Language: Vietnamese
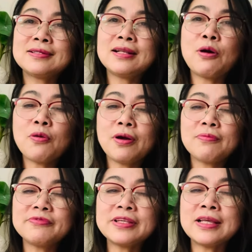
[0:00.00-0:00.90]
lâu rồi
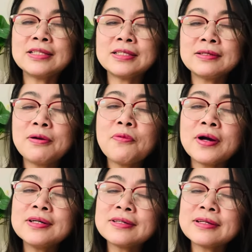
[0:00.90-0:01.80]
gì qua
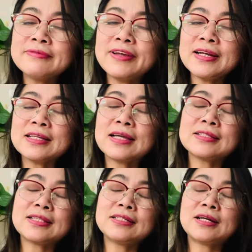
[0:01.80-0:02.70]
hương biết người ta
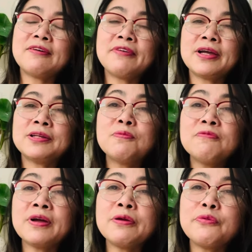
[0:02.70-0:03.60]
sẽ trở về đúng
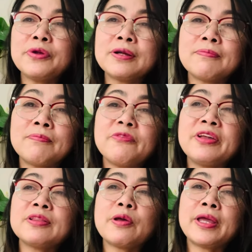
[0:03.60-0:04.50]
cái nguyên
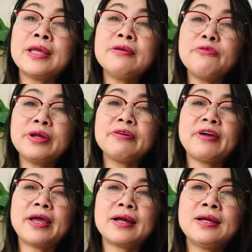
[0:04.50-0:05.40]
nguyên thủy nguyên
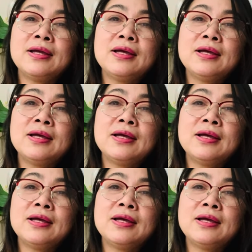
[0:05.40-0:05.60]
vẹn